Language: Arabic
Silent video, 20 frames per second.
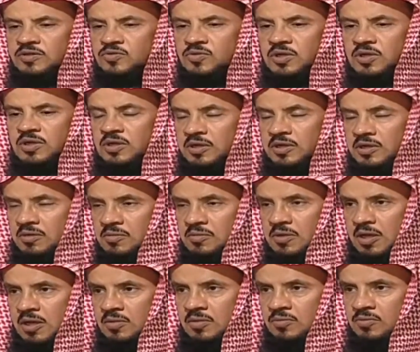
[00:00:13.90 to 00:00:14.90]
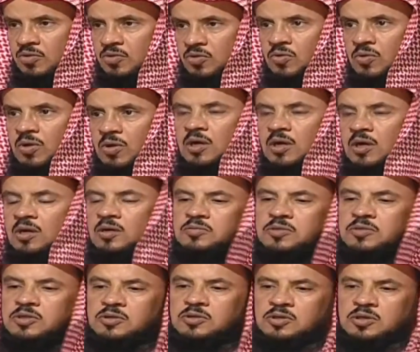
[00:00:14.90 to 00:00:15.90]
وللإمام هو
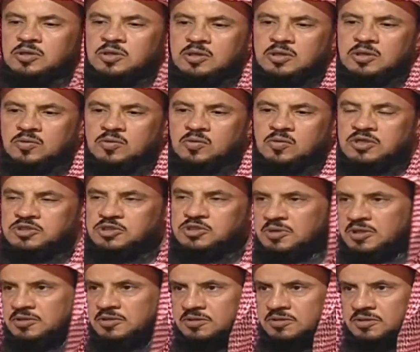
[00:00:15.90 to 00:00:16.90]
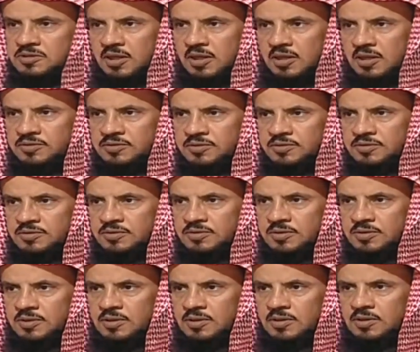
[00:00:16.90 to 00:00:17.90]
من آه، واجبات الصلاة
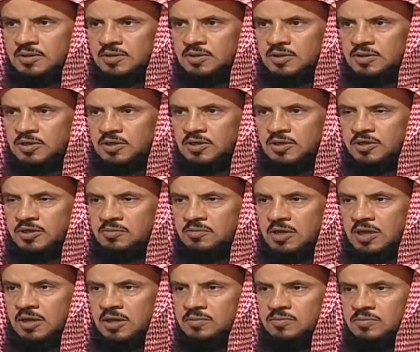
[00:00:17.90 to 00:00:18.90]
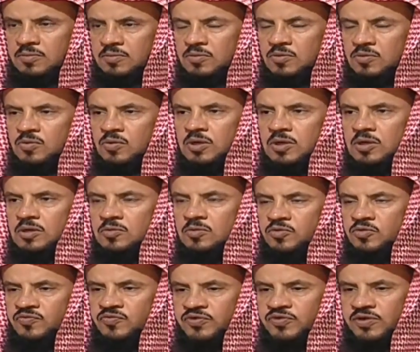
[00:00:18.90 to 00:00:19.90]
للإمام
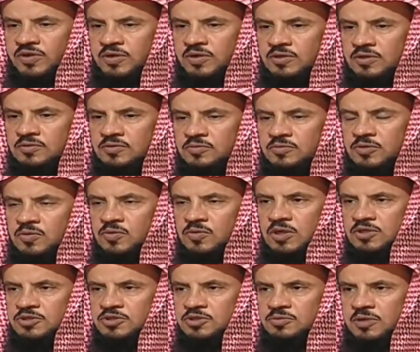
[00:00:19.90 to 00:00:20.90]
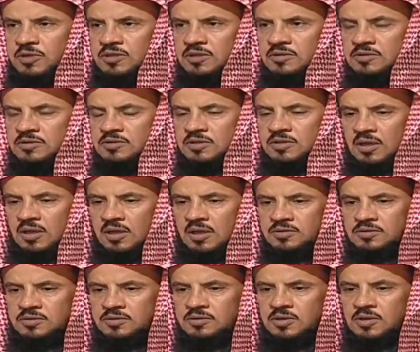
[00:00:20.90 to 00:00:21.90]
وللمنفرد من واجبات الصلاة
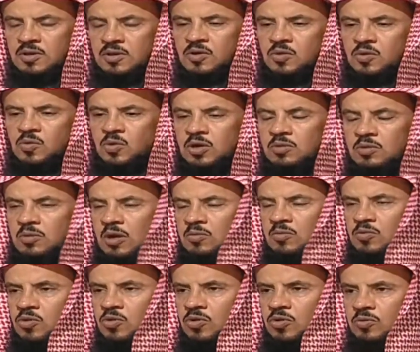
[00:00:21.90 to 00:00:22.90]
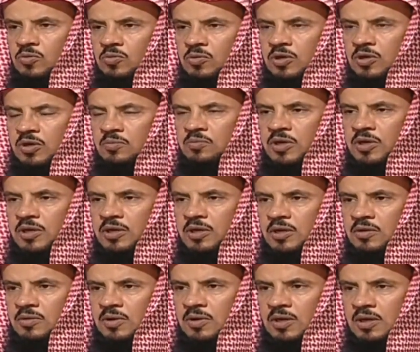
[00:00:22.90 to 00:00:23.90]
والمأموم ربنا
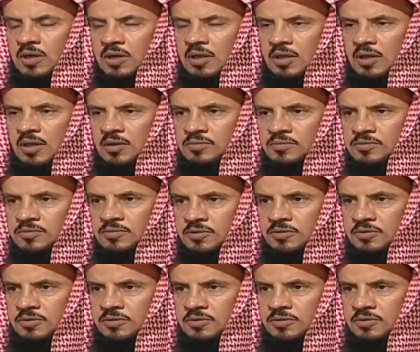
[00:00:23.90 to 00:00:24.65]
ولك الحمد